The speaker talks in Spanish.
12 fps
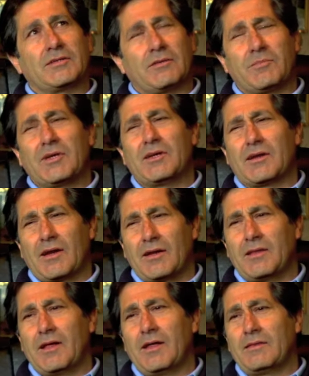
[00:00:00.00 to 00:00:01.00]
que también es
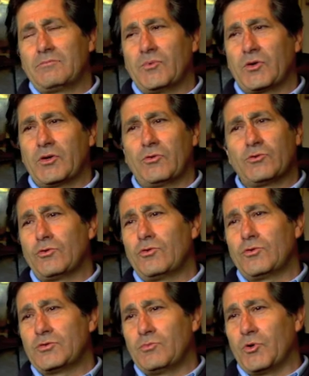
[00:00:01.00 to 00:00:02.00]
realidad, porque no
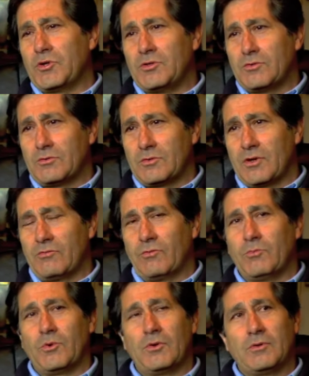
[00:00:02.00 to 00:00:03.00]
todo es bonito en el
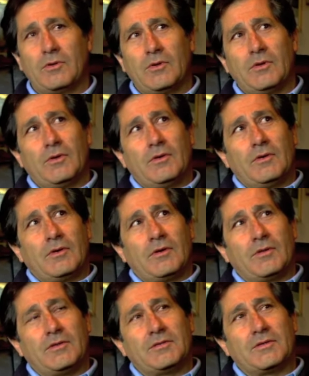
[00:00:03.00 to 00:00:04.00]
fútbol.
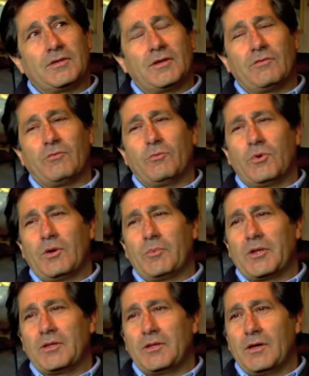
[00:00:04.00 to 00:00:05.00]
Eh, dicen, en el fútbol
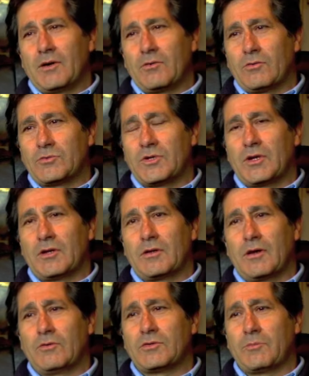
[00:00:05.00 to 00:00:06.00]
aprendí a
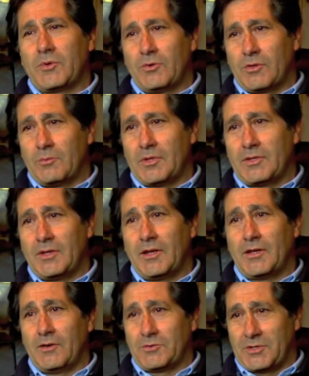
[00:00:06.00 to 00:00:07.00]
conocer a los amigos de
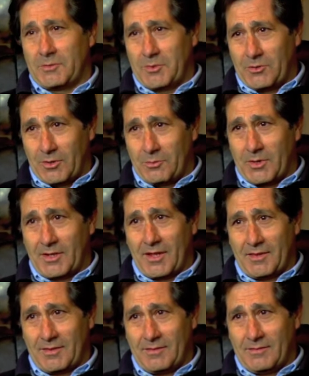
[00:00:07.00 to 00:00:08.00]
mentira y a los enemigos de
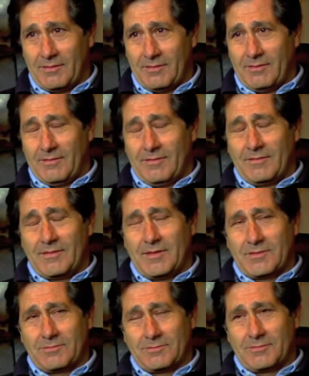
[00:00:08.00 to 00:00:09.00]
verdad,
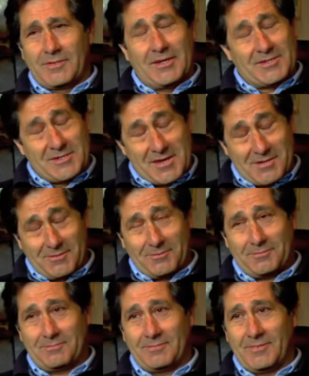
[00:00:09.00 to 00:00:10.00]
y es, y es cierto.